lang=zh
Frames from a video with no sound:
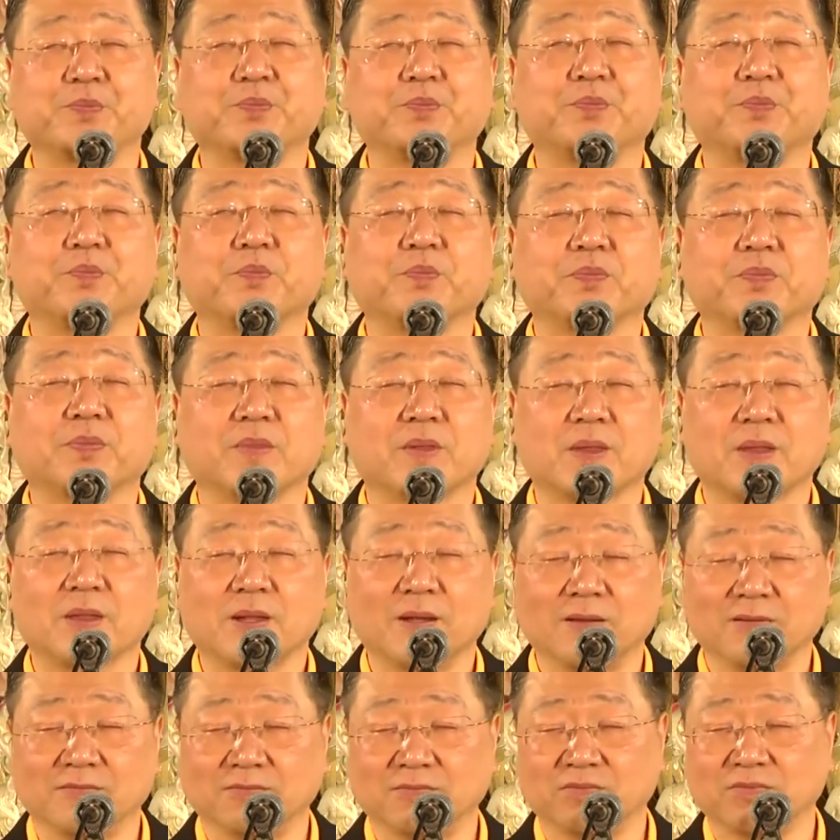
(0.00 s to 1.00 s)
是。
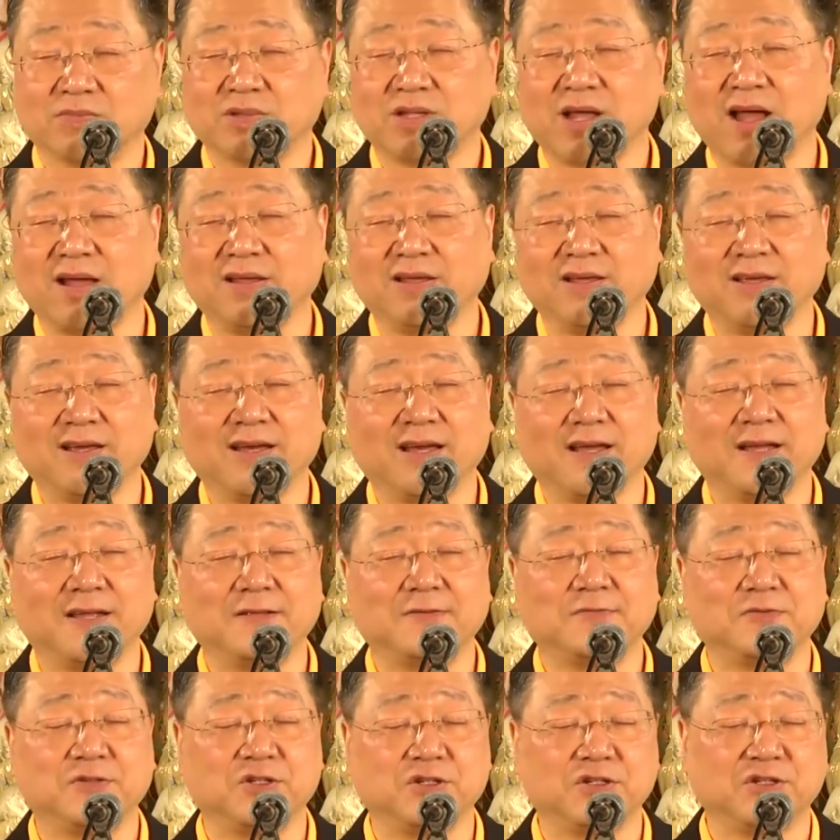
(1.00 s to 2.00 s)
嗯，他应该
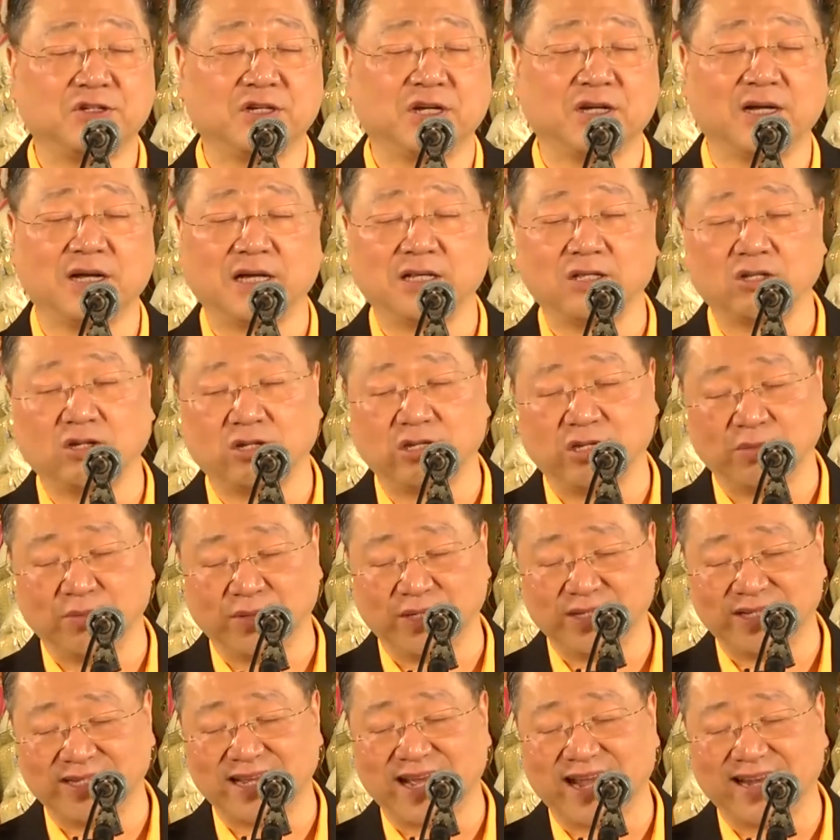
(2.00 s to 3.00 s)
经常还到你
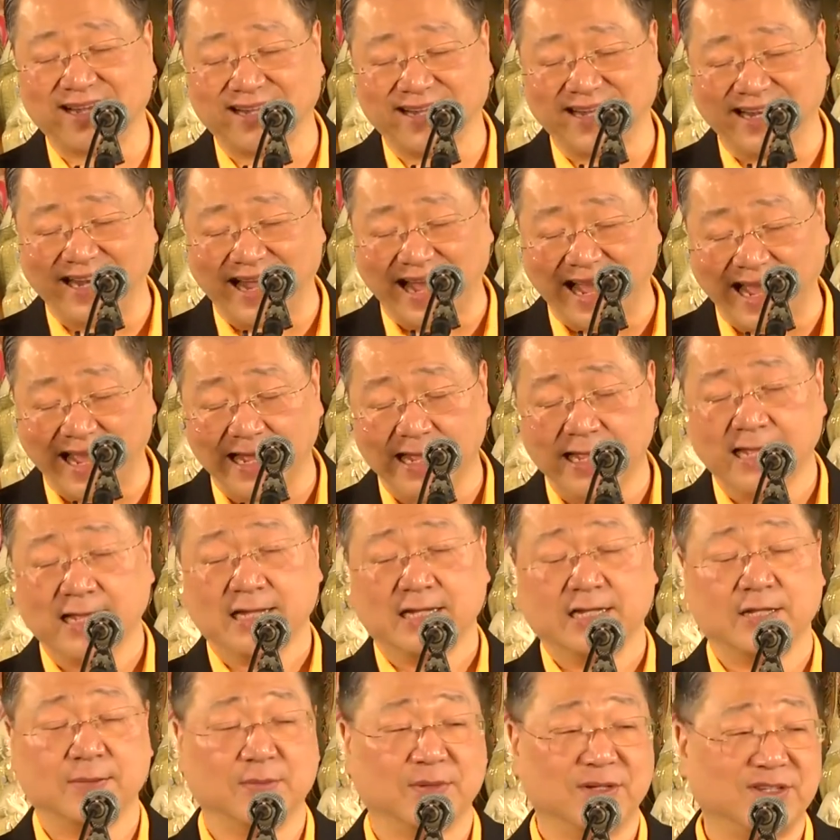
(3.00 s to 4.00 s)
们家里来，
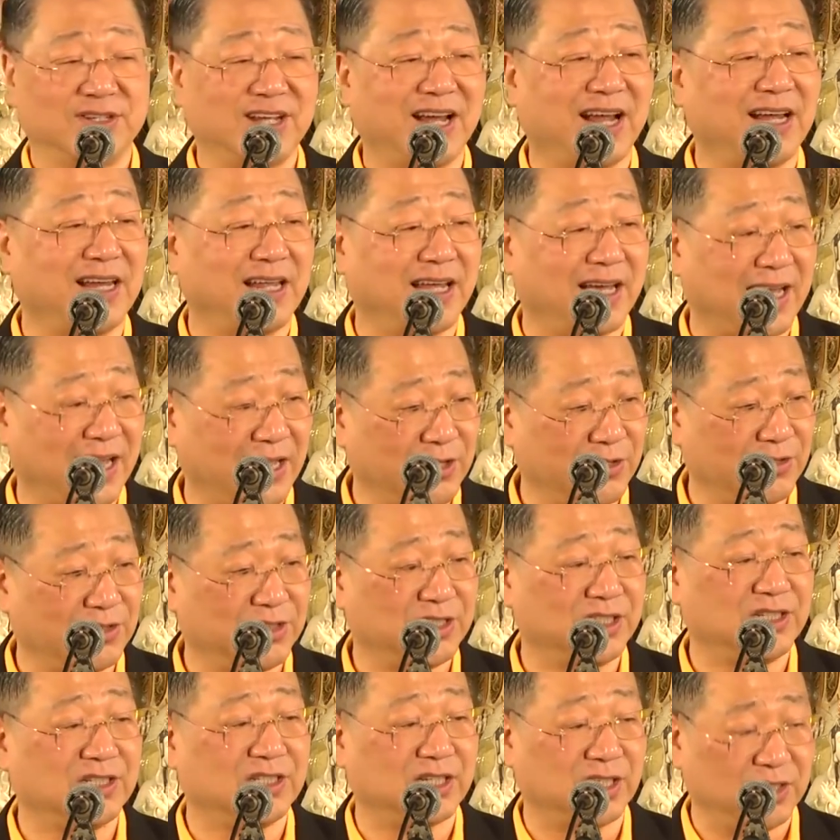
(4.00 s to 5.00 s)
你们家里还有
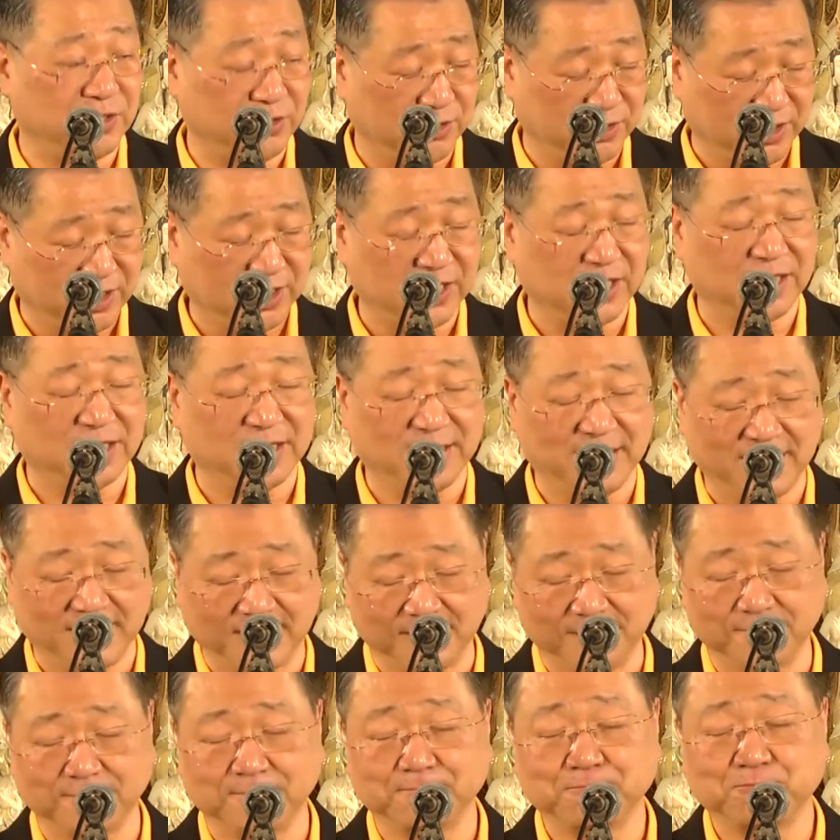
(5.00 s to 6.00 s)
经常有声
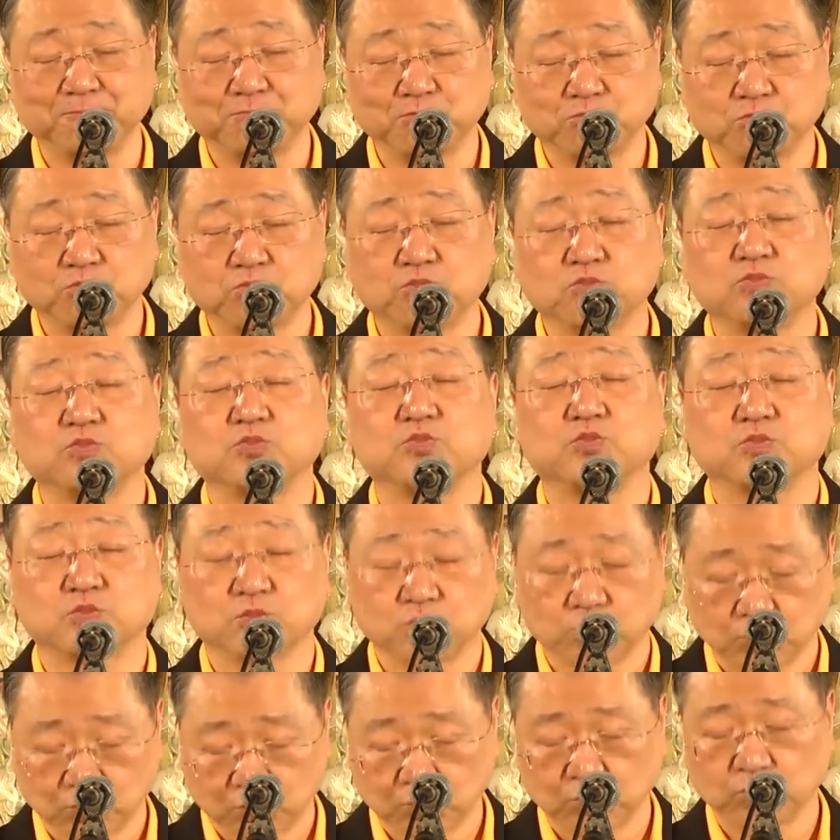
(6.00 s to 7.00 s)
音。是，
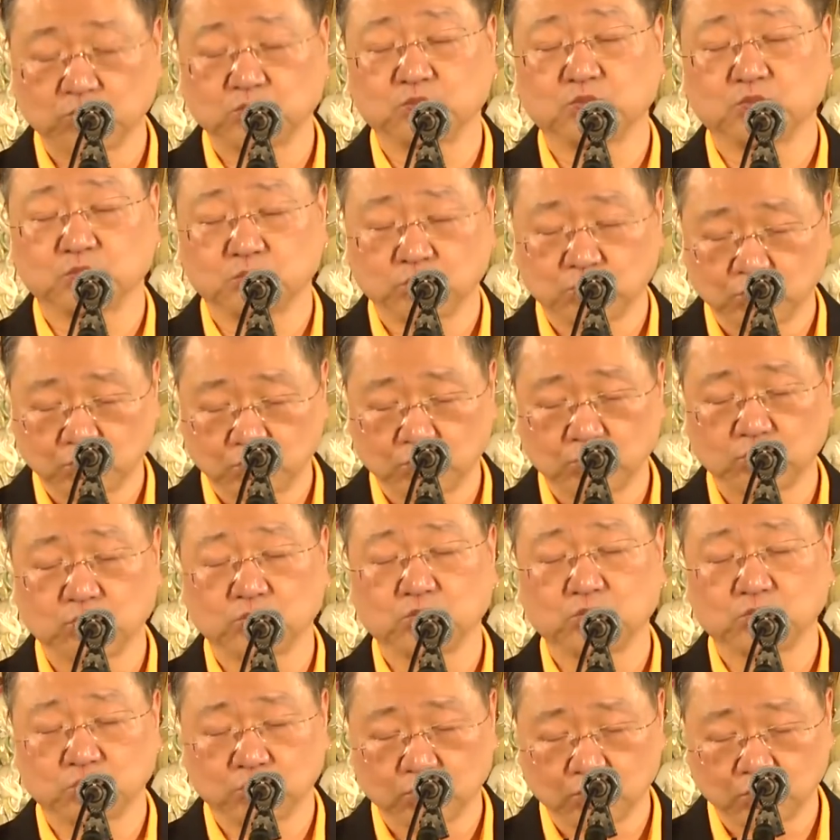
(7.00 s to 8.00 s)
我常常听
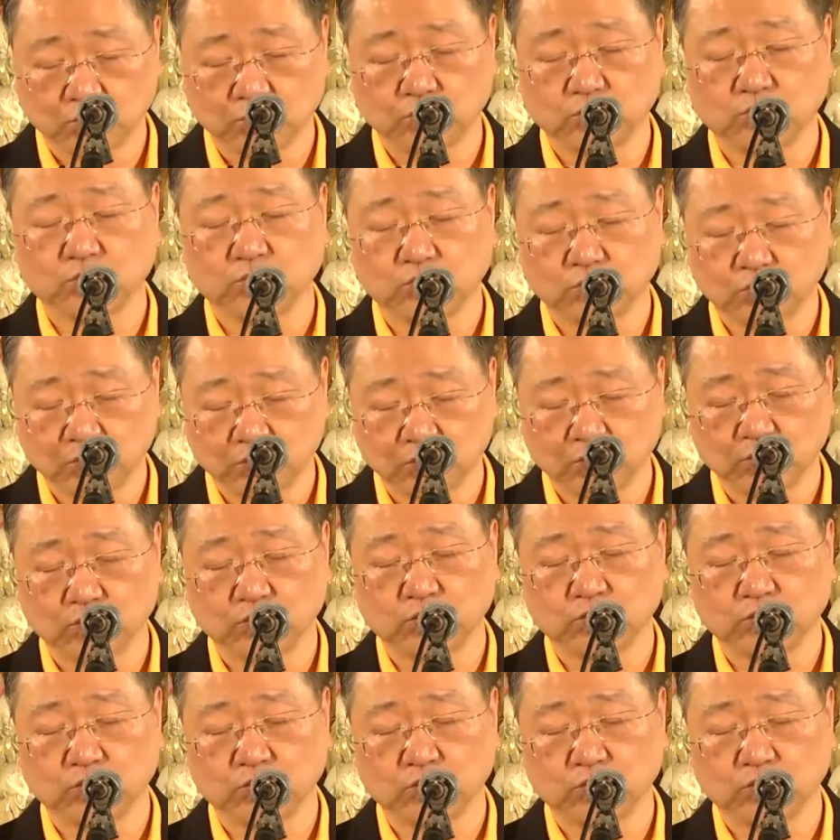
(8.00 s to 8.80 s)
到他的声音。